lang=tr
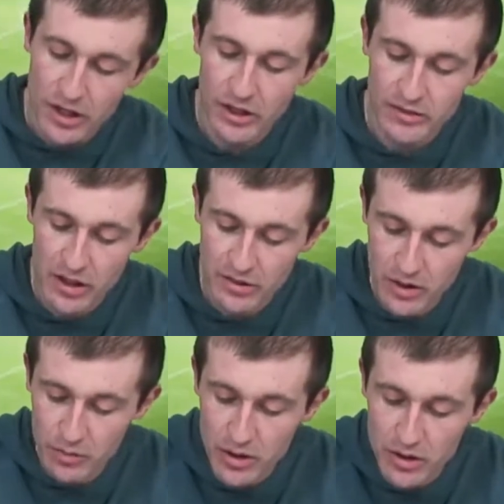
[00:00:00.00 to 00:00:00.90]
Inter
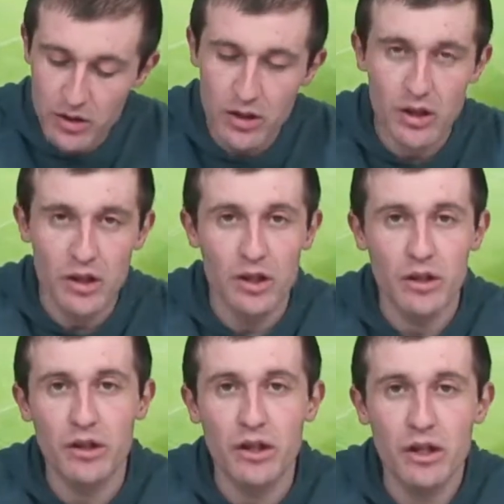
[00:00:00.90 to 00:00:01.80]
takımı
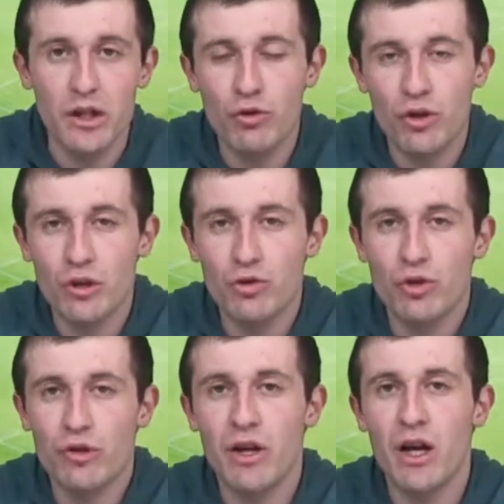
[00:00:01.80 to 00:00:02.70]
e, Leonardo
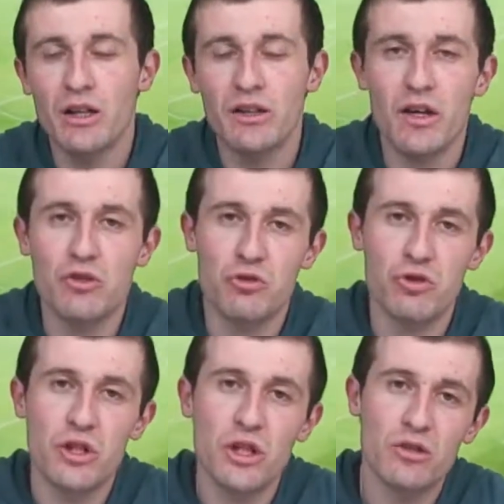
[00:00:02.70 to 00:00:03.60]
göreve geldikten
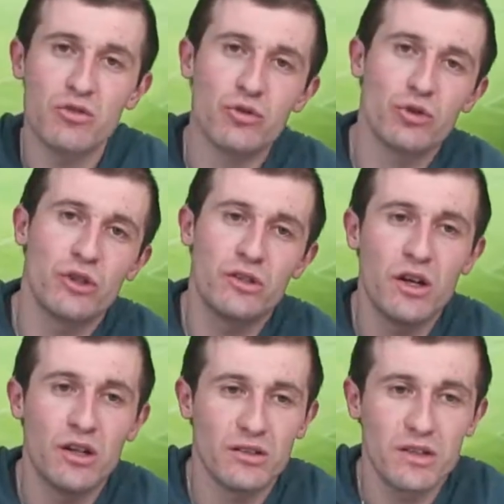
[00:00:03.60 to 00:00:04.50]
sonra son oynadığı
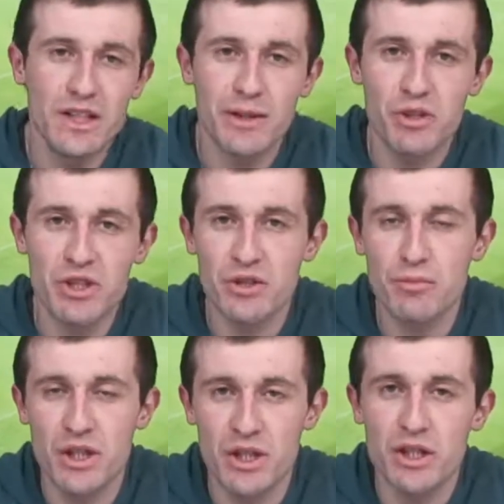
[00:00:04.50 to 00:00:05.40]
6 lig
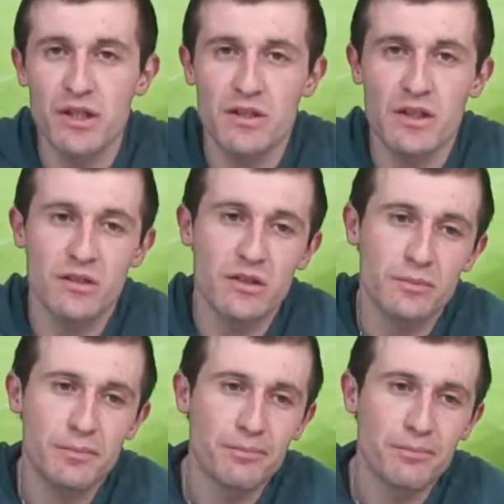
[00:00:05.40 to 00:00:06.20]
maçının 5'ini kazandı.